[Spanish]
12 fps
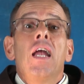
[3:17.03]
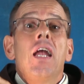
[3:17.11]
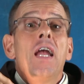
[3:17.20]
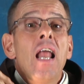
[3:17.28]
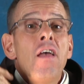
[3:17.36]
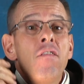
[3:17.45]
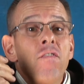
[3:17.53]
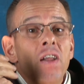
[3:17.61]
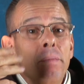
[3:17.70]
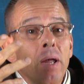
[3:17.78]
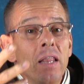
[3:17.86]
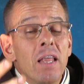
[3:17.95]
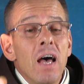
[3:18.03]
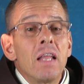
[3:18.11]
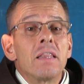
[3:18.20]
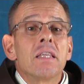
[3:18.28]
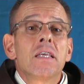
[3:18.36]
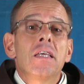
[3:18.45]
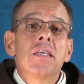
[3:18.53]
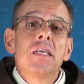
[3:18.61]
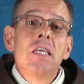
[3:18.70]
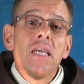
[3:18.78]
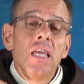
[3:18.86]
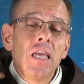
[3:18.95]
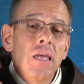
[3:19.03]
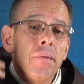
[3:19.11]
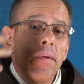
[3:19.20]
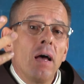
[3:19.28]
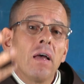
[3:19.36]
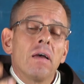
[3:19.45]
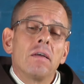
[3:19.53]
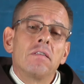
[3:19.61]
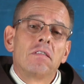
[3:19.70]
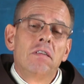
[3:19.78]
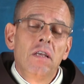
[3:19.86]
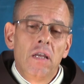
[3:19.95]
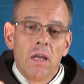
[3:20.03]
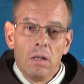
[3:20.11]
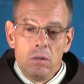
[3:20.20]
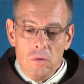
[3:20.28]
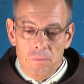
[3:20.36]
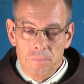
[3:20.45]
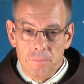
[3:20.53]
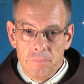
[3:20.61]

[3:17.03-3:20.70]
Y la enfermedad iba siguiendo.